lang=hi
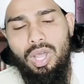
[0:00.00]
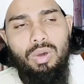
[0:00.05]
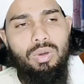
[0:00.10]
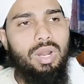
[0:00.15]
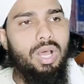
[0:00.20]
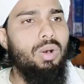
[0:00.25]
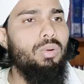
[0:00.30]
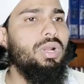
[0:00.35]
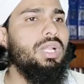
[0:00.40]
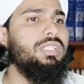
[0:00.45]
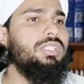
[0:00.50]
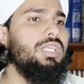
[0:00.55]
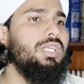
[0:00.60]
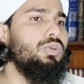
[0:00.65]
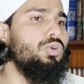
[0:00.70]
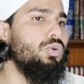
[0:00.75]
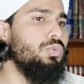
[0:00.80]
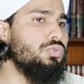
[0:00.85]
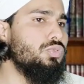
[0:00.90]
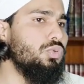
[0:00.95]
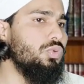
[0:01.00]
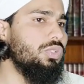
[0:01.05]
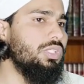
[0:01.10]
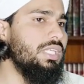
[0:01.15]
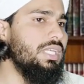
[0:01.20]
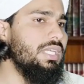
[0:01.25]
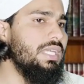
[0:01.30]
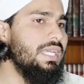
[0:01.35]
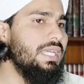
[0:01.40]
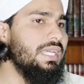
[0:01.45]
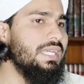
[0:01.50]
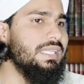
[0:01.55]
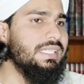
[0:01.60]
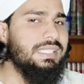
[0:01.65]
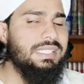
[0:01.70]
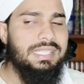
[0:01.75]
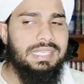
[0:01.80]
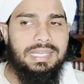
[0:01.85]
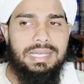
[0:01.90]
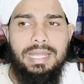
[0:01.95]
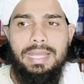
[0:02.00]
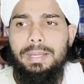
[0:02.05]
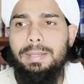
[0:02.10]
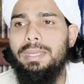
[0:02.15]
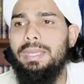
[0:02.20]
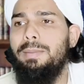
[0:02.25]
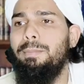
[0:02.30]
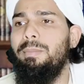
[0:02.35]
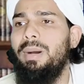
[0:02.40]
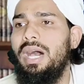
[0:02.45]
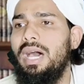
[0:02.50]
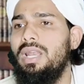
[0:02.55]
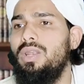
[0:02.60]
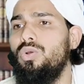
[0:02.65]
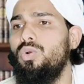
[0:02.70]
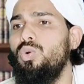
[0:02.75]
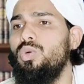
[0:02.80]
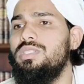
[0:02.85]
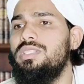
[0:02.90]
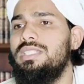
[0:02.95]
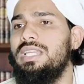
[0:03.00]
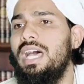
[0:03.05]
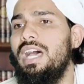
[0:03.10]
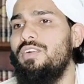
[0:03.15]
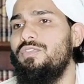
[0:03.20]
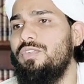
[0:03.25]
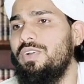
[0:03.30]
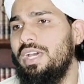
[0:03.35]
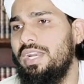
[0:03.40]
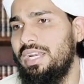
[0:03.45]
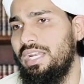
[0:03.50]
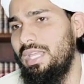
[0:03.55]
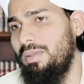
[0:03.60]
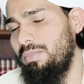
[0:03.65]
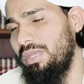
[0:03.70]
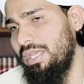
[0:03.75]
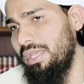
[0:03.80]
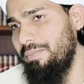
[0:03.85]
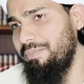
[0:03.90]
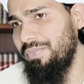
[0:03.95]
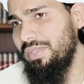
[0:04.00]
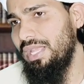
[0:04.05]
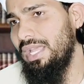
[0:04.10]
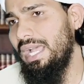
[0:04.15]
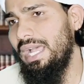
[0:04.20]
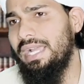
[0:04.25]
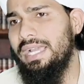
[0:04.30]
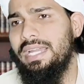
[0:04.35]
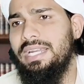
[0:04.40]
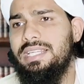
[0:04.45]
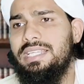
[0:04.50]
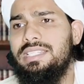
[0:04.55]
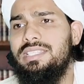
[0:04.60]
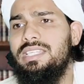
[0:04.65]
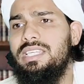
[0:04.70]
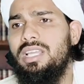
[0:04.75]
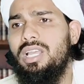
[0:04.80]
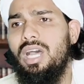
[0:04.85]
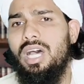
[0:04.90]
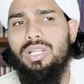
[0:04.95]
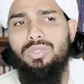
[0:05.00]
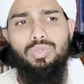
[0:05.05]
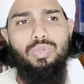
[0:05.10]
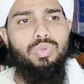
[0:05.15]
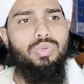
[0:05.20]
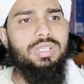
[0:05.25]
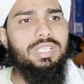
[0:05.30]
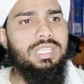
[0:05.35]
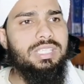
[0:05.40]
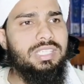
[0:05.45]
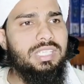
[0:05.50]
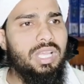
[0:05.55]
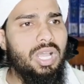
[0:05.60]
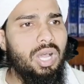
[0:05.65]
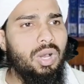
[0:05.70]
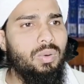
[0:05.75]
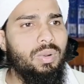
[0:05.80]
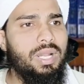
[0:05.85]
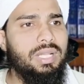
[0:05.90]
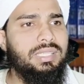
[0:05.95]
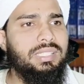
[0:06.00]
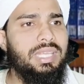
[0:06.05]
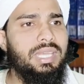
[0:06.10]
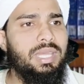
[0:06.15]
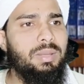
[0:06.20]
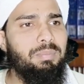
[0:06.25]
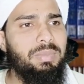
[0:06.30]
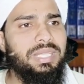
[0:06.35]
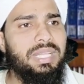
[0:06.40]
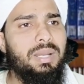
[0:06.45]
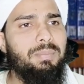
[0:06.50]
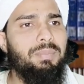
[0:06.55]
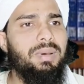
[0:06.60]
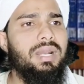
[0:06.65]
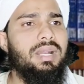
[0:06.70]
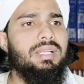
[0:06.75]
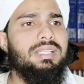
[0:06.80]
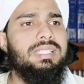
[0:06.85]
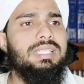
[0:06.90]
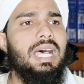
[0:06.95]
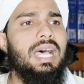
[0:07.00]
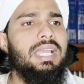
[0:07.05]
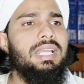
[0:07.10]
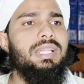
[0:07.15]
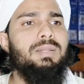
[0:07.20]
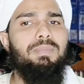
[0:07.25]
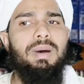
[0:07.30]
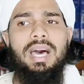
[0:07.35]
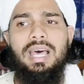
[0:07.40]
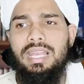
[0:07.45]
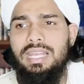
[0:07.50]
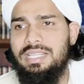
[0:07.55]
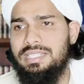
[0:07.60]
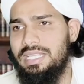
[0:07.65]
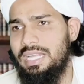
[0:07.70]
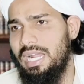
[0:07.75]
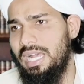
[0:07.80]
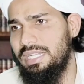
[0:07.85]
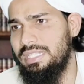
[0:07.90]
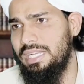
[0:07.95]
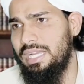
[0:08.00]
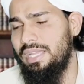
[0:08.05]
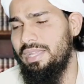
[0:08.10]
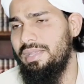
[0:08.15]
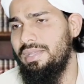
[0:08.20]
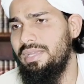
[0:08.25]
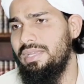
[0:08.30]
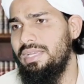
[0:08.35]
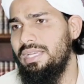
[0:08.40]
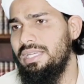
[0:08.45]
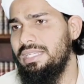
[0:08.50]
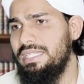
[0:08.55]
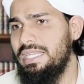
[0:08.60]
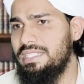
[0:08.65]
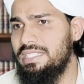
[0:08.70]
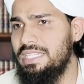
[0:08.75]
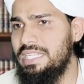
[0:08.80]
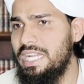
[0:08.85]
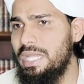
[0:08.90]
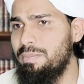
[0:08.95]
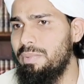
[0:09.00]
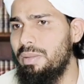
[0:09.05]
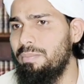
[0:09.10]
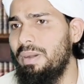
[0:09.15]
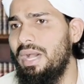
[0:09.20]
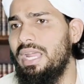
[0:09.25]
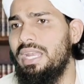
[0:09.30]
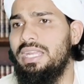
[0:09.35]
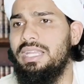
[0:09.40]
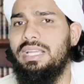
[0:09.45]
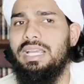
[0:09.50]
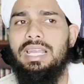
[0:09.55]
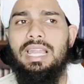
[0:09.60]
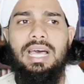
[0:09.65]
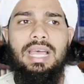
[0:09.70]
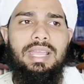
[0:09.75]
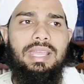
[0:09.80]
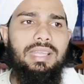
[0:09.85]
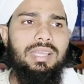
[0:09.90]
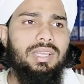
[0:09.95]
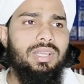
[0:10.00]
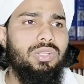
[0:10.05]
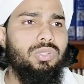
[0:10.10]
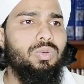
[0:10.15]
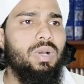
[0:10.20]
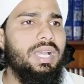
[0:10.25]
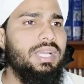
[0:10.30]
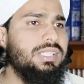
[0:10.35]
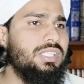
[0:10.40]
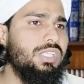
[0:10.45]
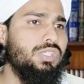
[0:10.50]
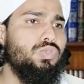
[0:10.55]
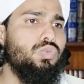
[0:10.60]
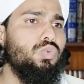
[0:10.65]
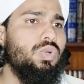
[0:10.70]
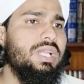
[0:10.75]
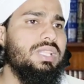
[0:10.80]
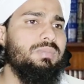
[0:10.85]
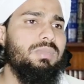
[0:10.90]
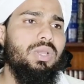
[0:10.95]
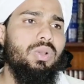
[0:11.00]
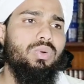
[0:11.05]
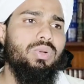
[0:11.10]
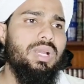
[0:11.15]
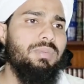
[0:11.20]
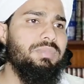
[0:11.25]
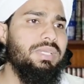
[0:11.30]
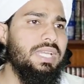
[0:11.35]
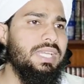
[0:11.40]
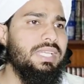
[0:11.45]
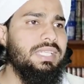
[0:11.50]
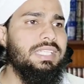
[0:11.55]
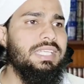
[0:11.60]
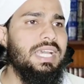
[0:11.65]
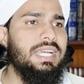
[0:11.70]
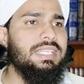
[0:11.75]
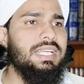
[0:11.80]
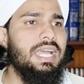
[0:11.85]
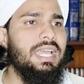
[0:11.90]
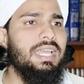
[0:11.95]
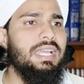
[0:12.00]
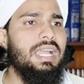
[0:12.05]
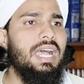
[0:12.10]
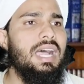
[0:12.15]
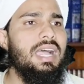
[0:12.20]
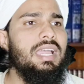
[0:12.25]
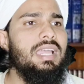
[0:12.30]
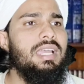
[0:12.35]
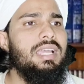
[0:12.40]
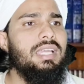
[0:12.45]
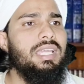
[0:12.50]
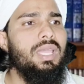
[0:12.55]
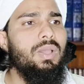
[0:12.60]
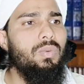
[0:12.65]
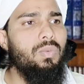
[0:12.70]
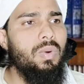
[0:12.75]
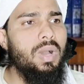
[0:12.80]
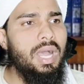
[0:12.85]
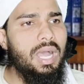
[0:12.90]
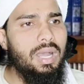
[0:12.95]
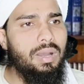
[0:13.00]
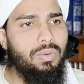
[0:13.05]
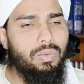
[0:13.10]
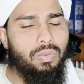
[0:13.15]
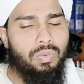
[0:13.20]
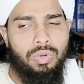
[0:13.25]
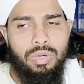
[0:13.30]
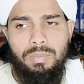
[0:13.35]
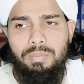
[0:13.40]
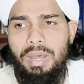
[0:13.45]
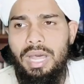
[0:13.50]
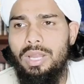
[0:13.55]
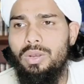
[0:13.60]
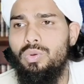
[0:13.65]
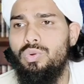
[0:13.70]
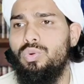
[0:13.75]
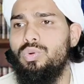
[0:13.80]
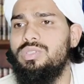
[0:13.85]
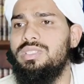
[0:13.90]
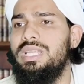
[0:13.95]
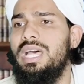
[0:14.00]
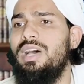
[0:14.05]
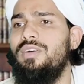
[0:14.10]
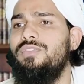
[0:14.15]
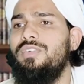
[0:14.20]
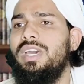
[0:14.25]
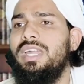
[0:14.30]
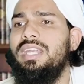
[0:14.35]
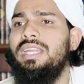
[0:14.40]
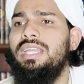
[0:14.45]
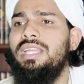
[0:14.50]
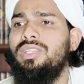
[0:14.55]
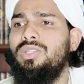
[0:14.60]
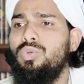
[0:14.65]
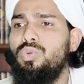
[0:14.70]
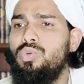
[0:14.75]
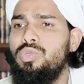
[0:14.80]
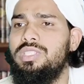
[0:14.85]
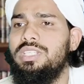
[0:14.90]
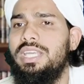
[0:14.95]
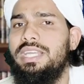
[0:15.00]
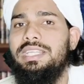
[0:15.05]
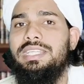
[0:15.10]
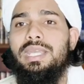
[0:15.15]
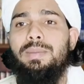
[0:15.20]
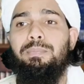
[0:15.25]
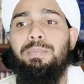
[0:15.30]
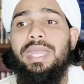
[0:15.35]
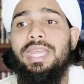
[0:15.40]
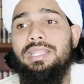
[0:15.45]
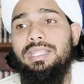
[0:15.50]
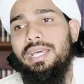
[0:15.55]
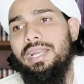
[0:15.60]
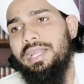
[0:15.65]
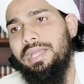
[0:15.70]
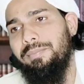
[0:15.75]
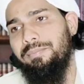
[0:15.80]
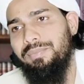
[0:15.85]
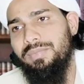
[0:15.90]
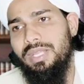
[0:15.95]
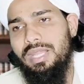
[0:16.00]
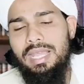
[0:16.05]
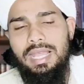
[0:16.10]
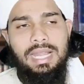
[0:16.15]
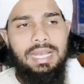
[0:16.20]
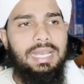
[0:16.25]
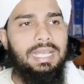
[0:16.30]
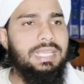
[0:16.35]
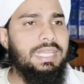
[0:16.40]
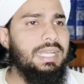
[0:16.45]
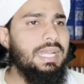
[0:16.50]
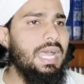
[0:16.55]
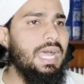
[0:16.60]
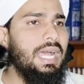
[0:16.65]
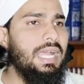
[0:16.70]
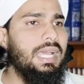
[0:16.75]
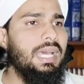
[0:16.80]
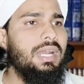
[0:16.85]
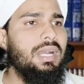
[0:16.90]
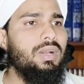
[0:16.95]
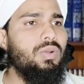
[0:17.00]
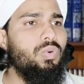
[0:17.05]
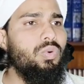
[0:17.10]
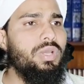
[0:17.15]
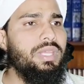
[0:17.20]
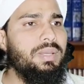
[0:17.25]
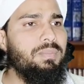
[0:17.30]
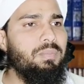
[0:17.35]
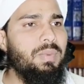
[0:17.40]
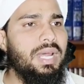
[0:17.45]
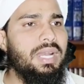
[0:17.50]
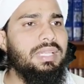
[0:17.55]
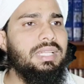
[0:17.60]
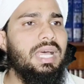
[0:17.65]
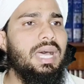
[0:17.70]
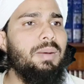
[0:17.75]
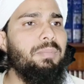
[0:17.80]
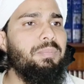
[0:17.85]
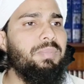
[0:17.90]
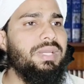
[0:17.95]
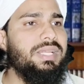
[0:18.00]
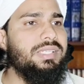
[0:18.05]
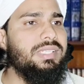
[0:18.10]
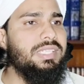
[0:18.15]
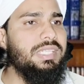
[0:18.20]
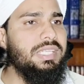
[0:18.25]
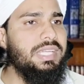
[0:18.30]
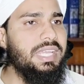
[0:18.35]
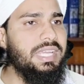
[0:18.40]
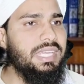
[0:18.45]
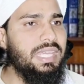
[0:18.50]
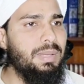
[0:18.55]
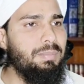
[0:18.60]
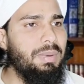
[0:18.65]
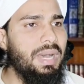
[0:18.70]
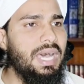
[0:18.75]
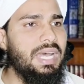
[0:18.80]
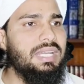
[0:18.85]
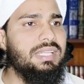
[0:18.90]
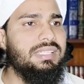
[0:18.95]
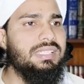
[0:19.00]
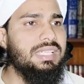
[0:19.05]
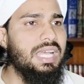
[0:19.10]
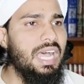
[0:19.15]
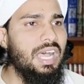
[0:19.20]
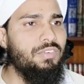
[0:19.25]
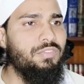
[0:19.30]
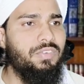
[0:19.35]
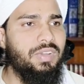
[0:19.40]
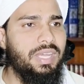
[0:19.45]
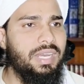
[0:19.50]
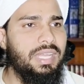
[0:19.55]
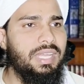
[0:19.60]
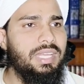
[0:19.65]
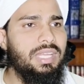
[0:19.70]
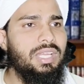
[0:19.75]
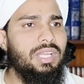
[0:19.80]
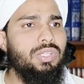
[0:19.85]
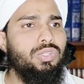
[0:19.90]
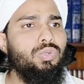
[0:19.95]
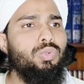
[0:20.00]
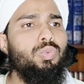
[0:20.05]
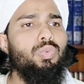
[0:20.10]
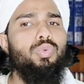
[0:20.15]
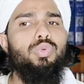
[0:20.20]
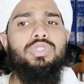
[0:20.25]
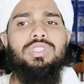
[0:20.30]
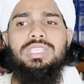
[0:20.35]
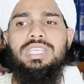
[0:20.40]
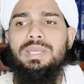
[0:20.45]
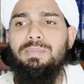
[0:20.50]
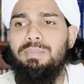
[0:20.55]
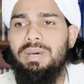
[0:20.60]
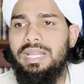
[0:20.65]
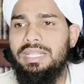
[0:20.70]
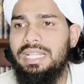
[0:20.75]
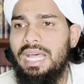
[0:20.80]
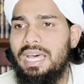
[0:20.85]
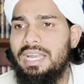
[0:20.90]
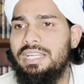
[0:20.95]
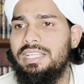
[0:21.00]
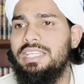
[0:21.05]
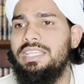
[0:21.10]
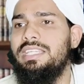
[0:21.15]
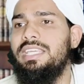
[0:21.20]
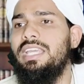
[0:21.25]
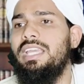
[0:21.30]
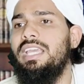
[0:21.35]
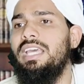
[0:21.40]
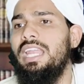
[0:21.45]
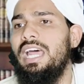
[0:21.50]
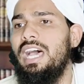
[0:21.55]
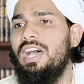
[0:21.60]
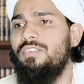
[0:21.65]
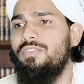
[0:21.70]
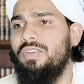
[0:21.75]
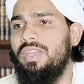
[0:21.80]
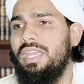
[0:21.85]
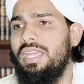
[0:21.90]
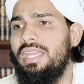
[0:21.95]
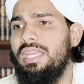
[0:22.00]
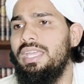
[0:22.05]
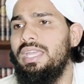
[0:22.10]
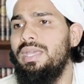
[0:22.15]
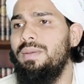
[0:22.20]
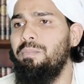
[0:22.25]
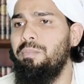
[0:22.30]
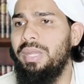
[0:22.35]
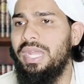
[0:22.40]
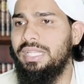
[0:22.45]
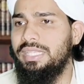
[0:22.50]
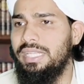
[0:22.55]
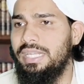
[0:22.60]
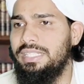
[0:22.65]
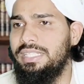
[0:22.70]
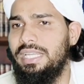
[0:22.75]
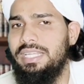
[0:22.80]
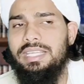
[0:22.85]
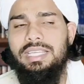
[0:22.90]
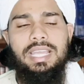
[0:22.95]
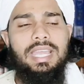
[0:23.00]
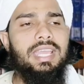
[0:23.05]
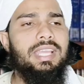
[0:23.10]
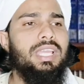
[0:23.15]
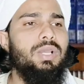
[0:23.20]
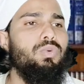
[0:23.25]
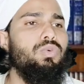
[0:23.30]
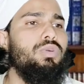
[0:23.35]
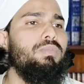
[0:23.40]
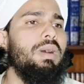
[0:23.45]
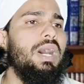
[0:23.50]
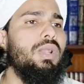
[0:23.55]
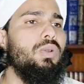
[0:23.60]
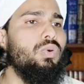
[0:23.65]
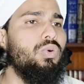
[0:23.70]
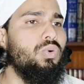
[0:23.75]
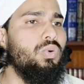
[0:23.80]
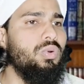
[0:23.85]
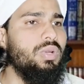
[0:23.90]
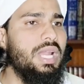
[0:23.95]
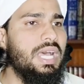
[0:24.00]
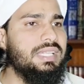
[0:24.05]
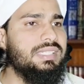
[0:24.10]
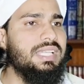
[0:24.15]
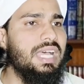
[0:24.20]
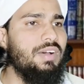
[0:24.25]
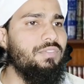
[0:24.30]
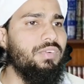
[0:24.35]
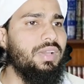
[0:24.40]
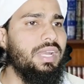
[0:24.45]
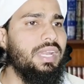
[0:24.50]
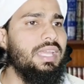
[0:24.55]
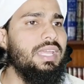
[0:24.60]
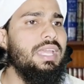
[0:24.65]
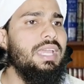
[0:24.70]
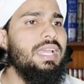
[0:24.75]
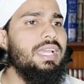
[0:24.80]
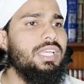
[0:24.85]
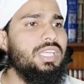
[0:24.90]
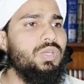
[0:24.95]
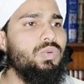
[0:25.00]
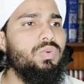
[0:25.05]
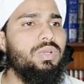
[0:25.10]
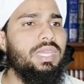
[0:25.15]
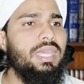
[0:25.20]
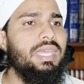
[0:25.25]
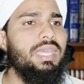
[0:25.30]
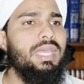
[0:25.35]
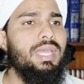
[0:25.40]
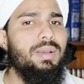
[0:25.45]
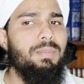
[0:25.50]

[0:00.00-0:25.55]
और औरत की खूबसूरती सीने के बाल को साफ करने में है अगर किसी खातून किसी औरत के बदन पर जायद बाल नज़र आ जाए या सीने पे बाल निकल आए तो ऐसी सूरत में हुक्म यही दिया जाएगा कि वह उन बालों को साफ कर ले तो उसके लिए बेहतर है लेकिन अगर कोई मर्द अपने सीने के बाल साफ करे तो उसकी मर्दानगी के खिलाफ है बेहतर यही है कि उन बालों को ना साफ करें क्योंकि